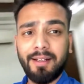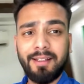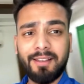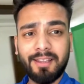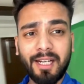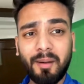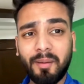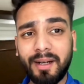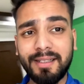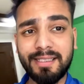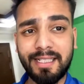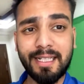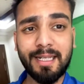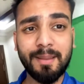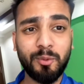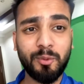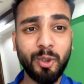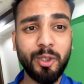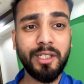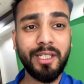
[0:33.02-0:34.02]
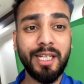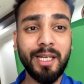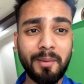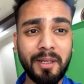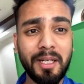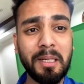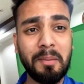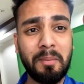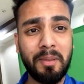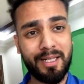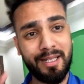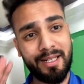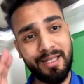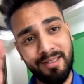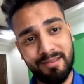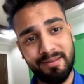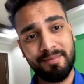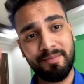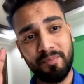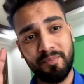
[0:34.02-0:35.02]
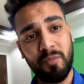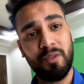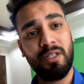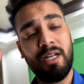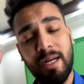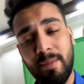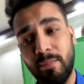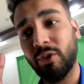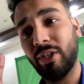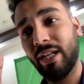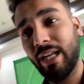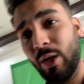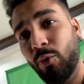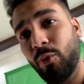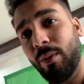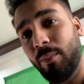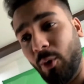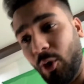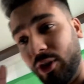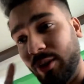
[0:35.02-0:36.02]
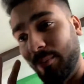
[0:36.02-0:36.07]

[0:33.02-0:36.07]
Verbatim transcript: इतना बड़ा सेटअप तो नहीं है हमारा बट हाँ काम चला हुआ है बहुत